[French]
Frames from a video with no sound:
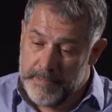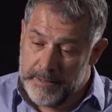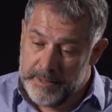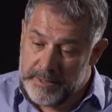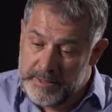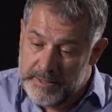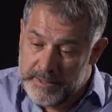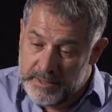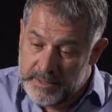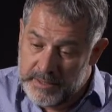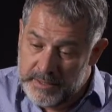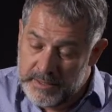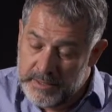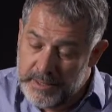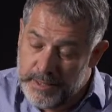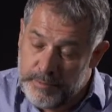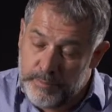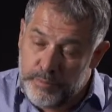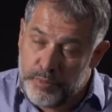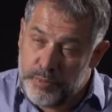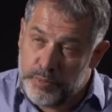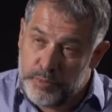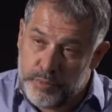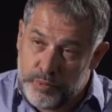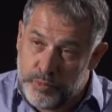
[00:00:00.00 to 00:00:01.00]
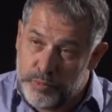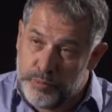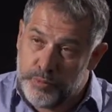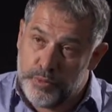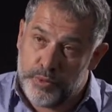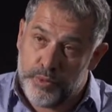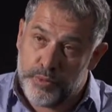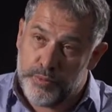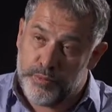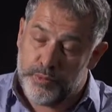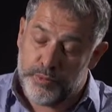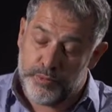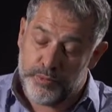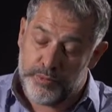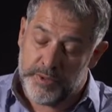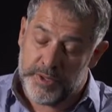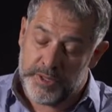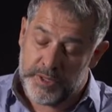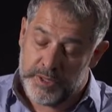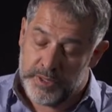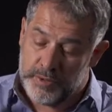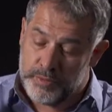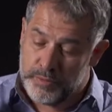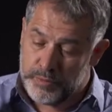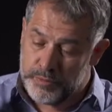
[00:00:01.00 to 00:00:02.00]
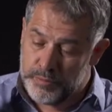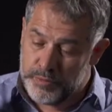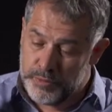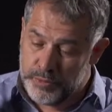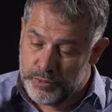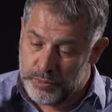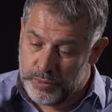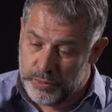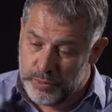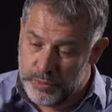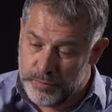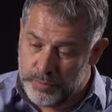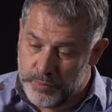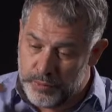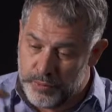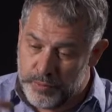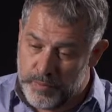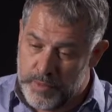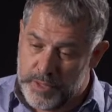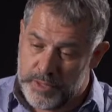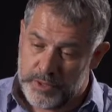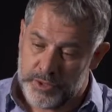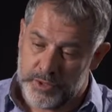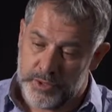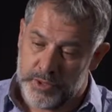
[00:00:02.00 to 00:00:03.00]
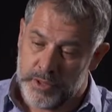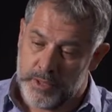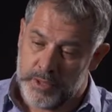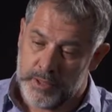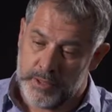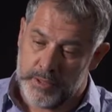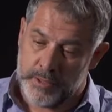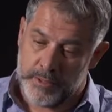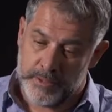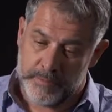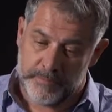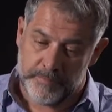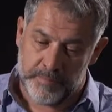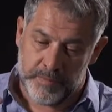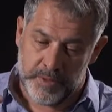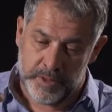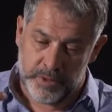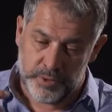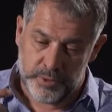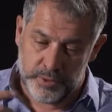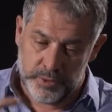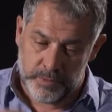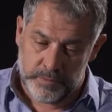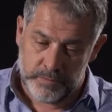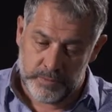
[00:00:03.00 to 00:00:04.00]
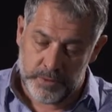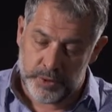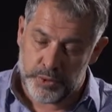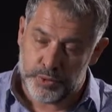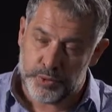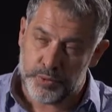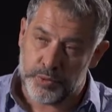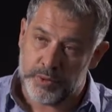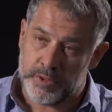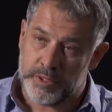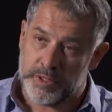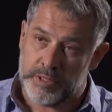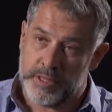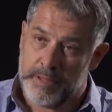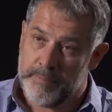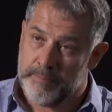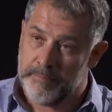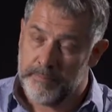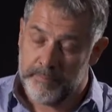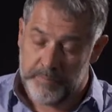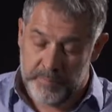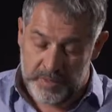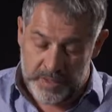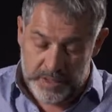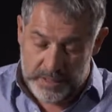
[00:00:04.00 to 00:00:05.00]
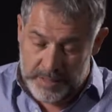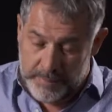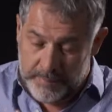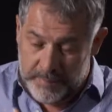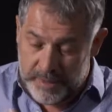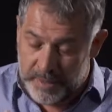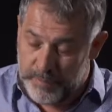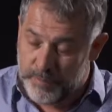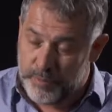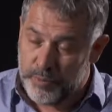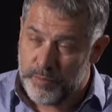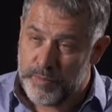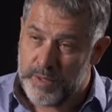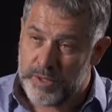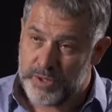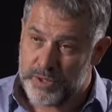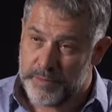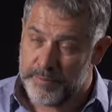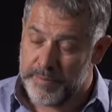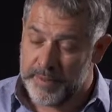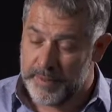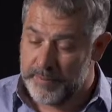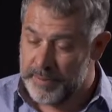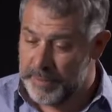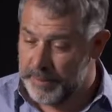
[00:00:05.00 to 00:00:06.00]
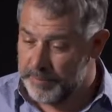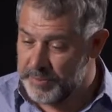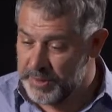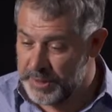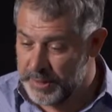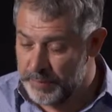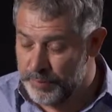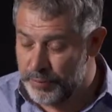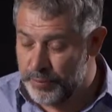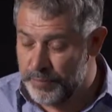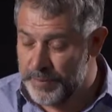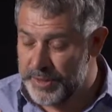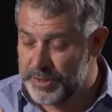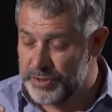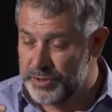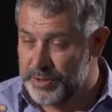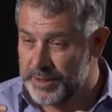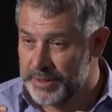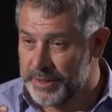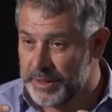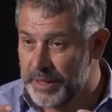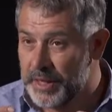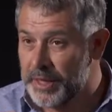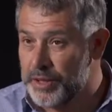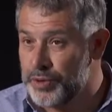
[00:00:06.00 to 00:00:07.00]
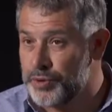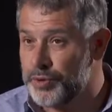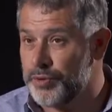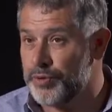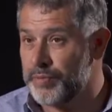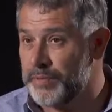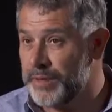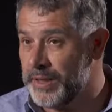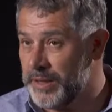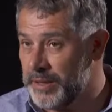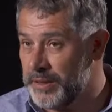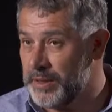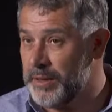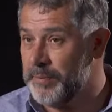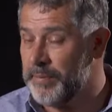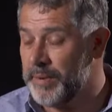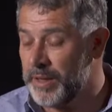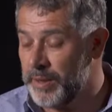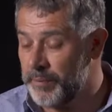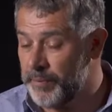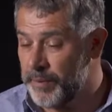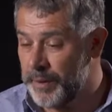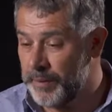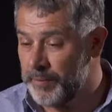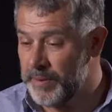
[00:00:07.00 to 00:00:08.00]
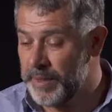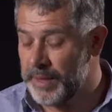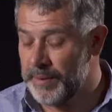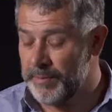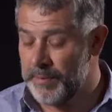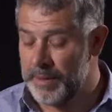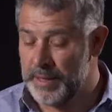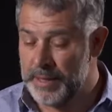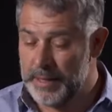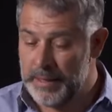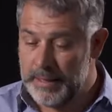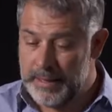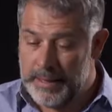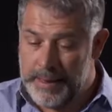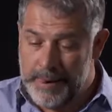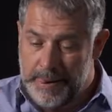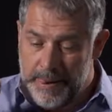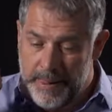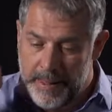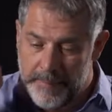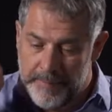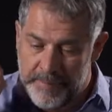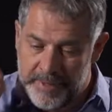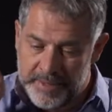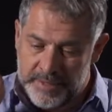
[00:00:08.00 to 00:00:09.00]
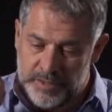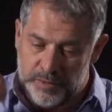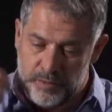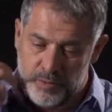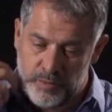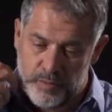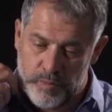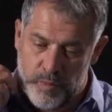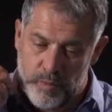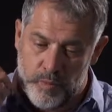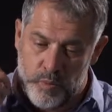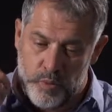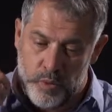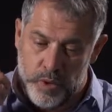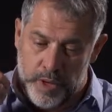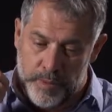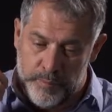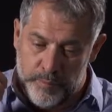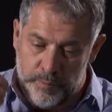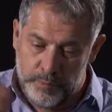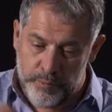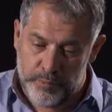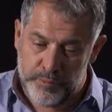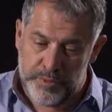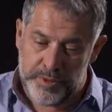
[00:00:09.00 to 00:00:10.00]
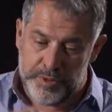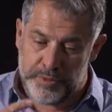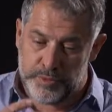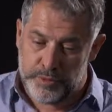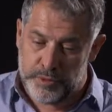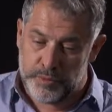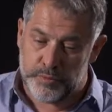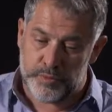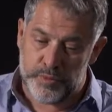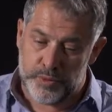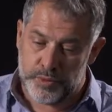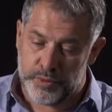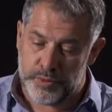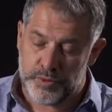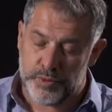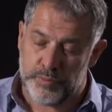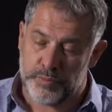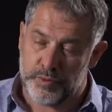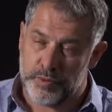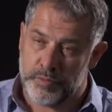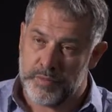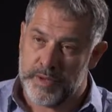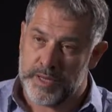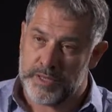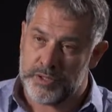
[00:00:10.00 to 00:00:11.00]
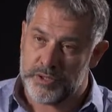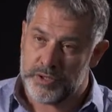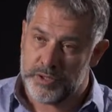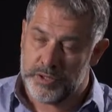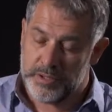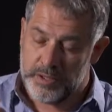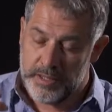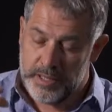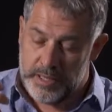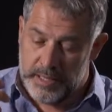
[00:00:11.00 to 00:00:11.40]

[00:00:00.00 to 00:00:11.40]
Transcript: et cette simple goutte de pluie qui tombe sur le plumage d'un jeune manchot qui n'a pas un plumage imperméable, qui a un plumage qui est très chaud mais qui n'est pas imperméable, à partir du moment où la pluie tombe sur ce plumage,